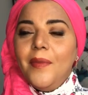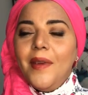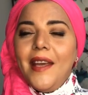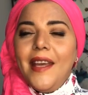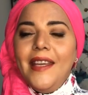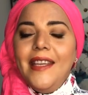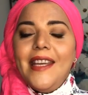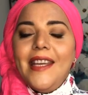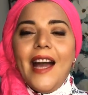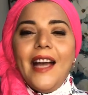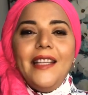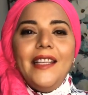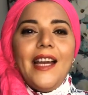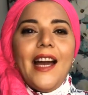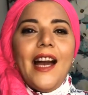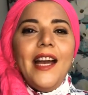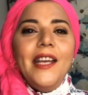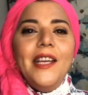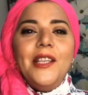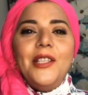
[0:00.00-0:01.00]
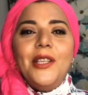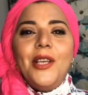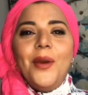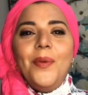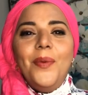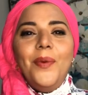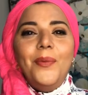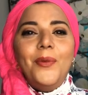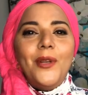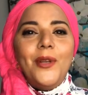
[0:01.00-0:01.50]
يعني عايشه
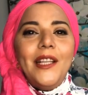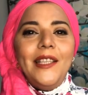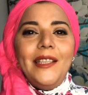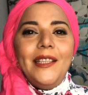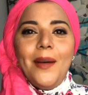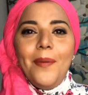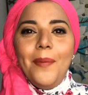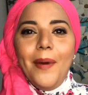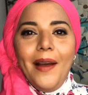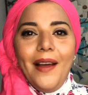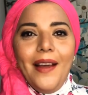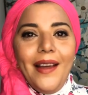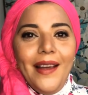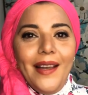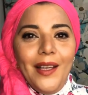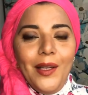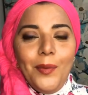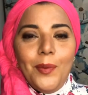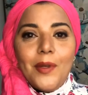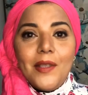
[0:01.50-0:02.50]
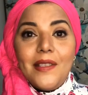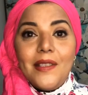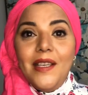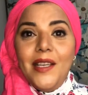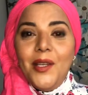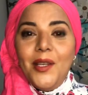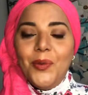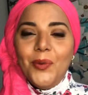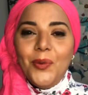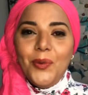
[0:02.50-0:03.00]
بمرتبها
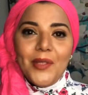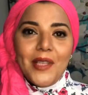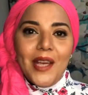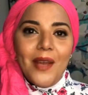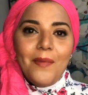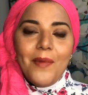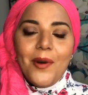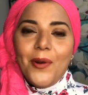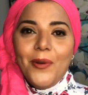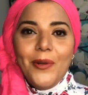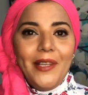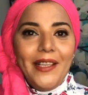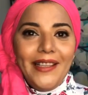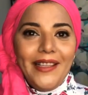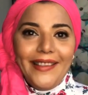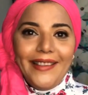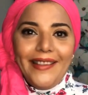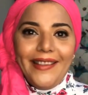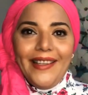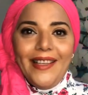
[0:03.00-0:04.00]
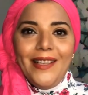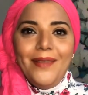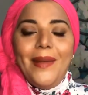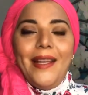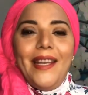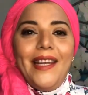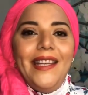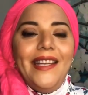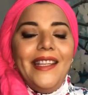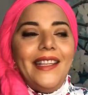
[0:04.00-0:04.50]
البسيط وسايبه كل
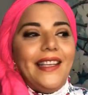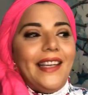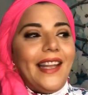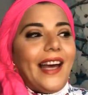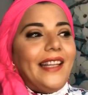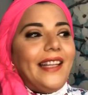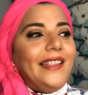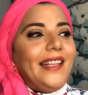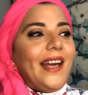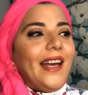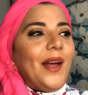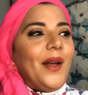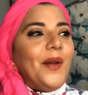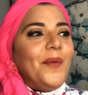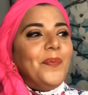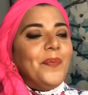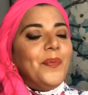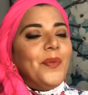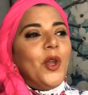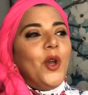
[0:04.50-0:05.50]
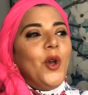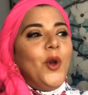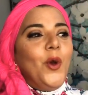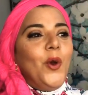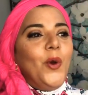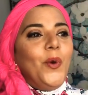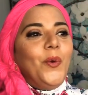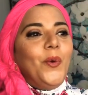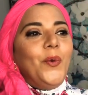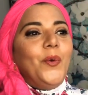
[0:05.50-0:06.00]
الملايين اللي عندها
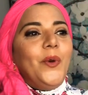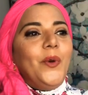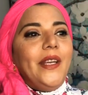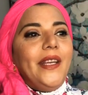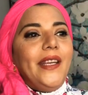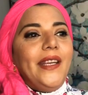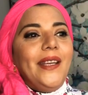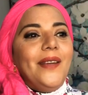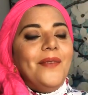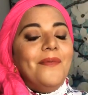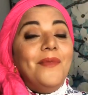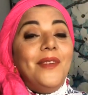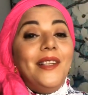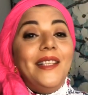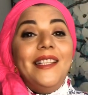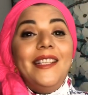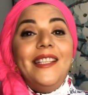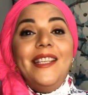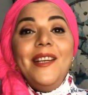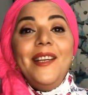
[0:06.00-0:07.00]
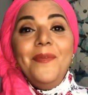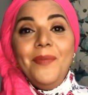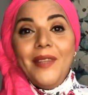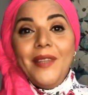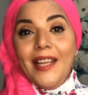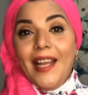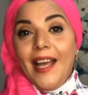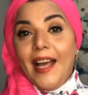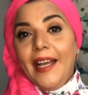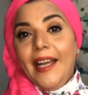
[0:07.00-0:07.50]
ومن ضمن
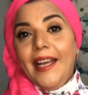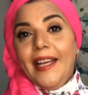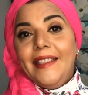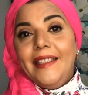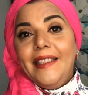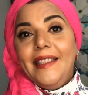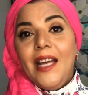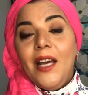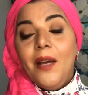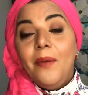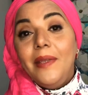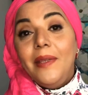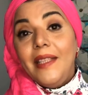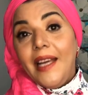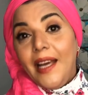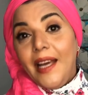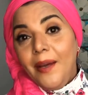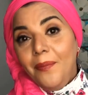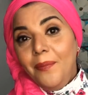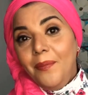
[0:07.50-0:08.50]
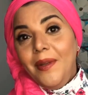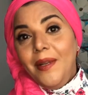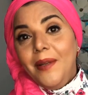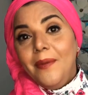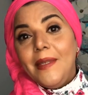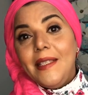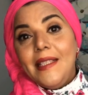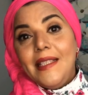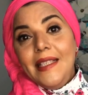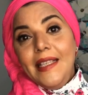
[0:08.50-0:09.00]
الحاجات انها بتحب
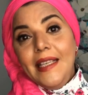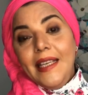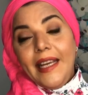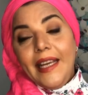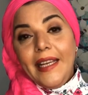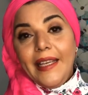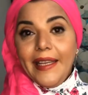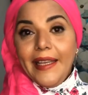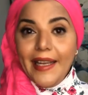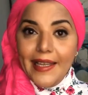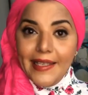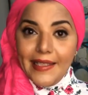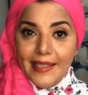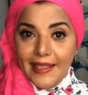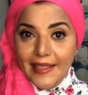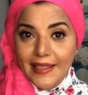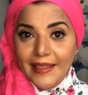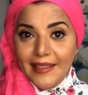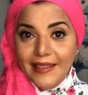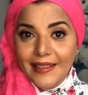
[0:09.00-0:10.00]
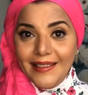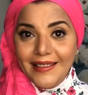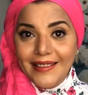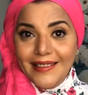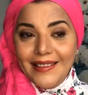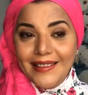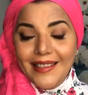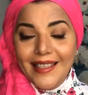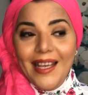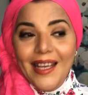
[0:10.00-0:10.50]
المزيكا الكلاسيك
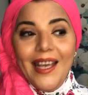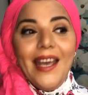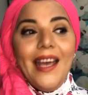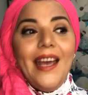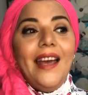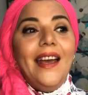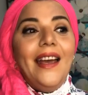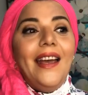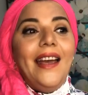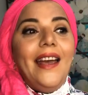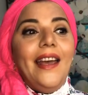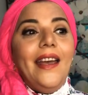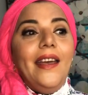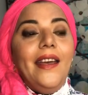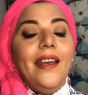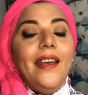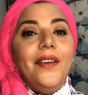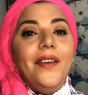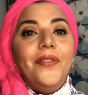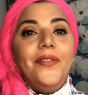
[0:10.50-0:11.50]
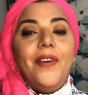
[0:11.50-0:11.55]
إيه، ف